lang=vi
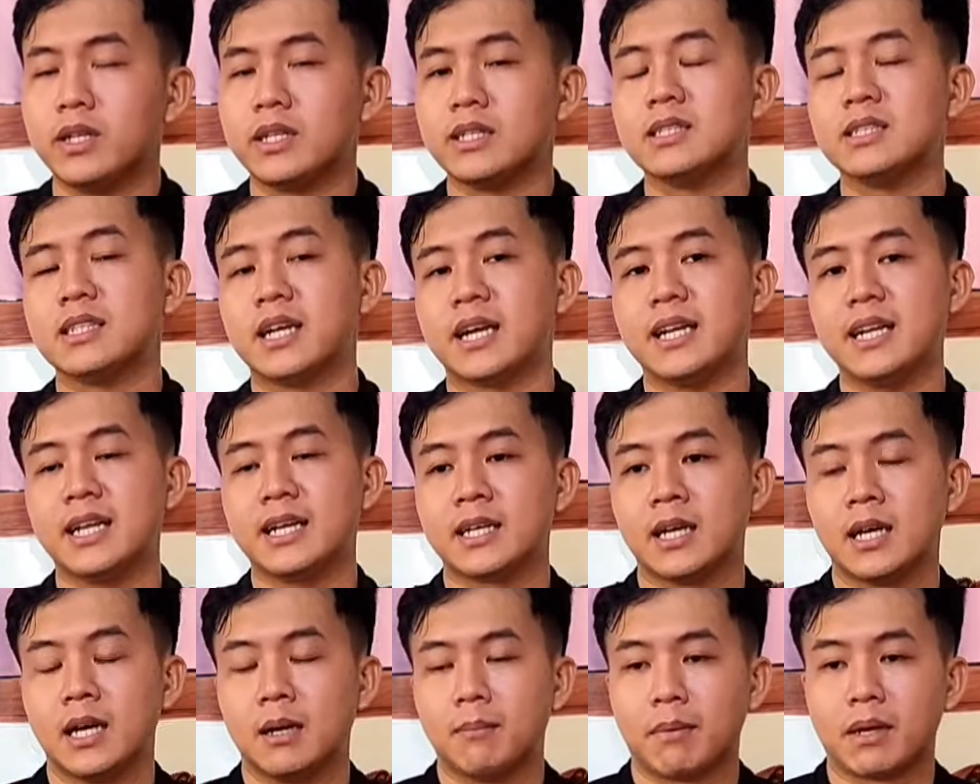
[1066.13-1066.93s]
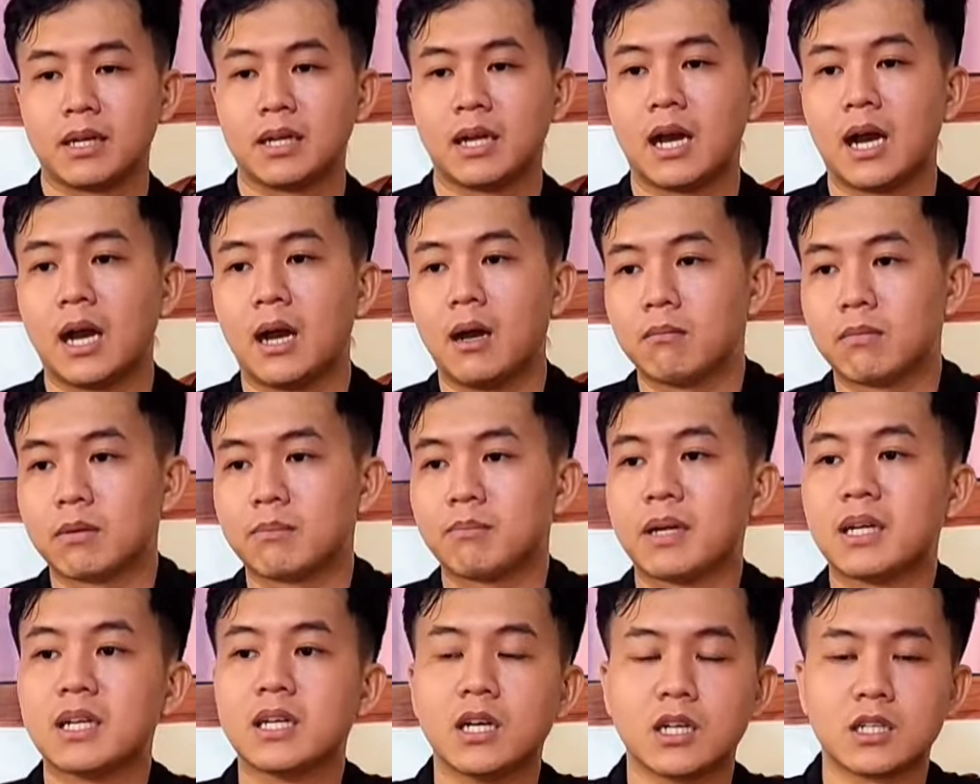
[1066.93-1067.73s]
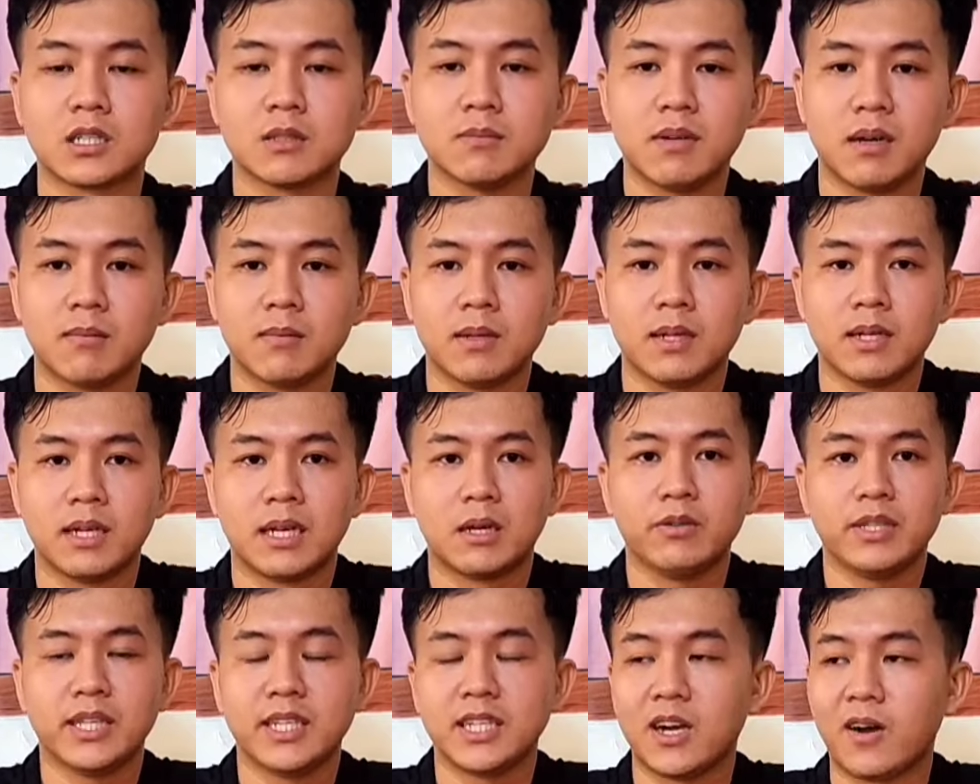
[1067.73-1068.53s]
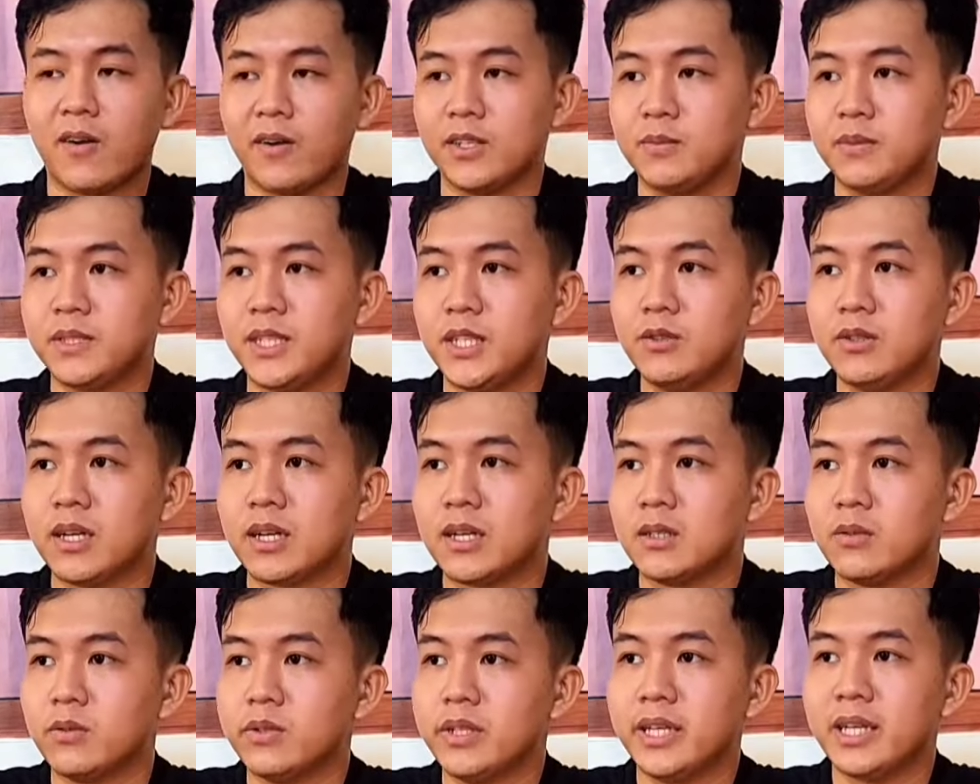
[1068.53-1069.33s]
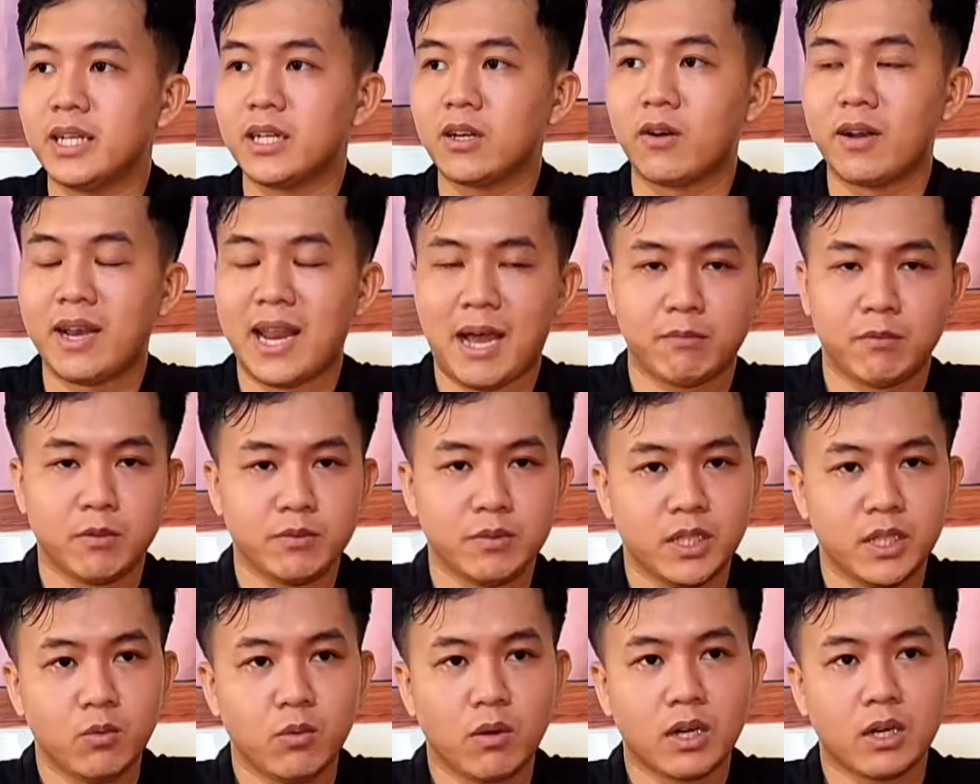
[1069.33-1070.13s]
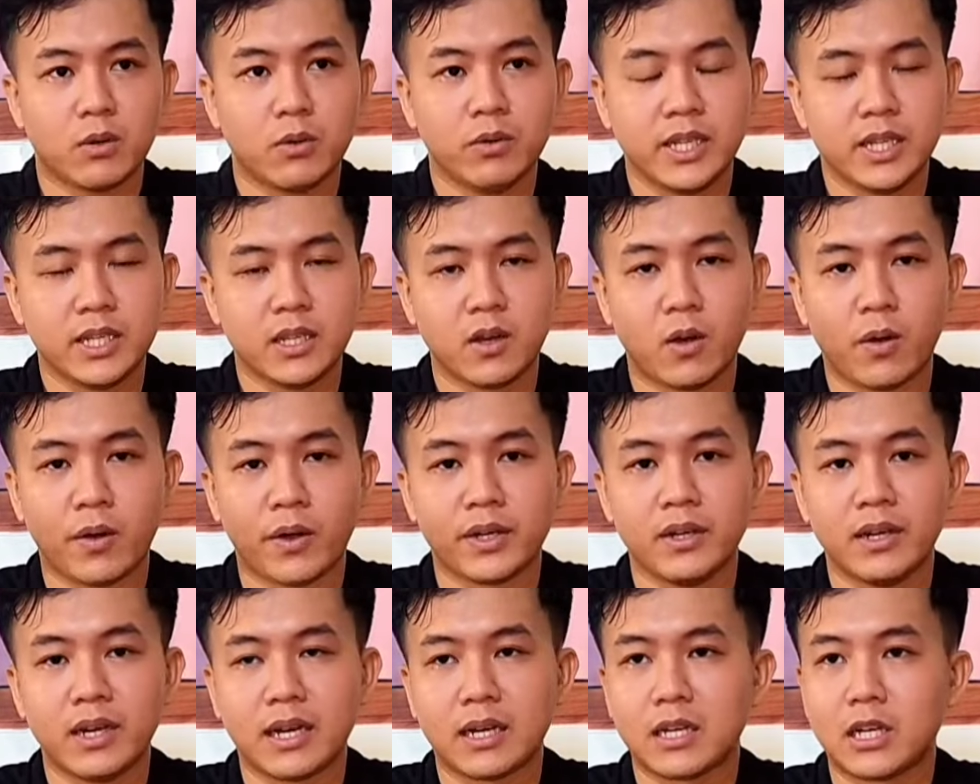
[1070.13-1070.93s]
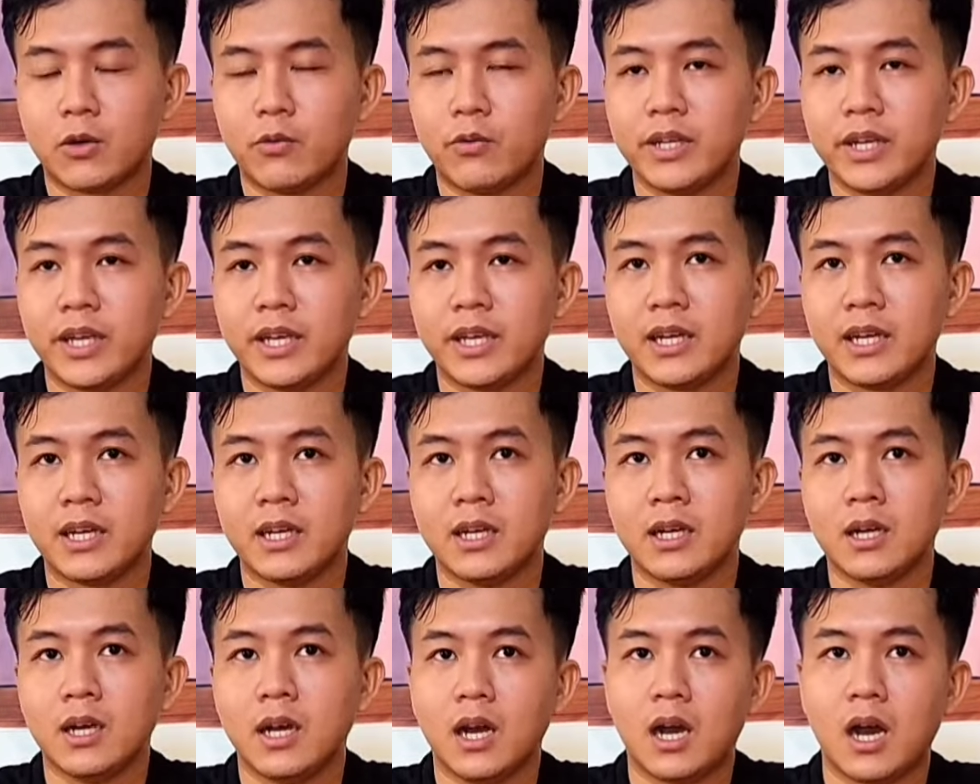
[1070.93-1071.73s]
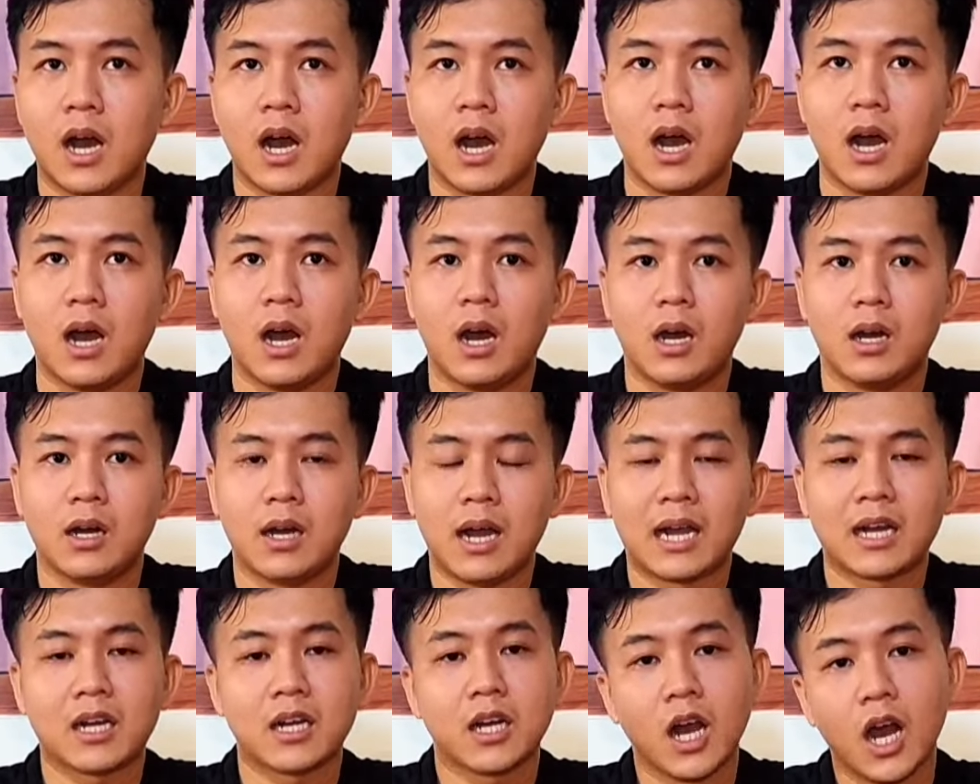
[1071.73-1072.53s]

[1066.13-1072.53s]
quý vị cứ nghĩ đi mình à, mình bình thường đúng không là quý vị ngồi chút xíu nè quý vị đang ngồi làm chút xíu hoặc là quý vị ngồi đó đặng quý vị à,